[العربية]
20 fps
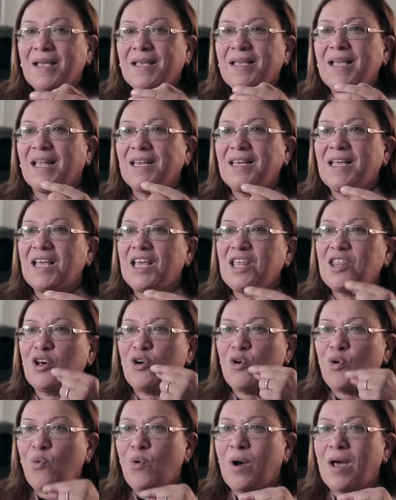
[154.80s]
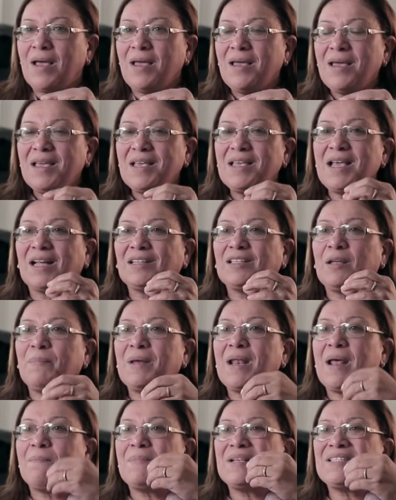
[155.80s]
يعني اذا هو
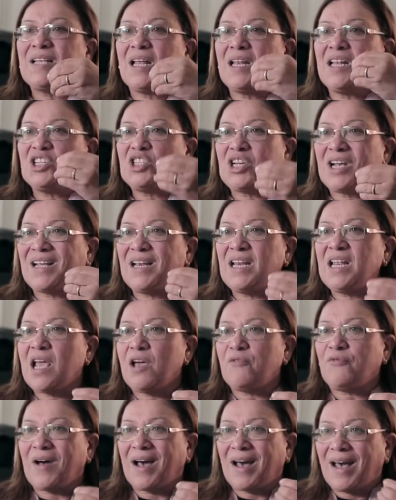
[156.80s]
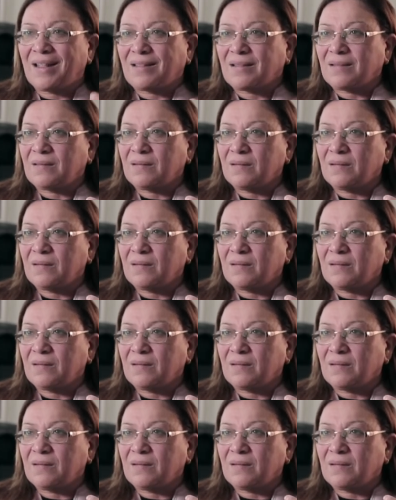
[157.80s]
يعتبرها مساله شكليه فقط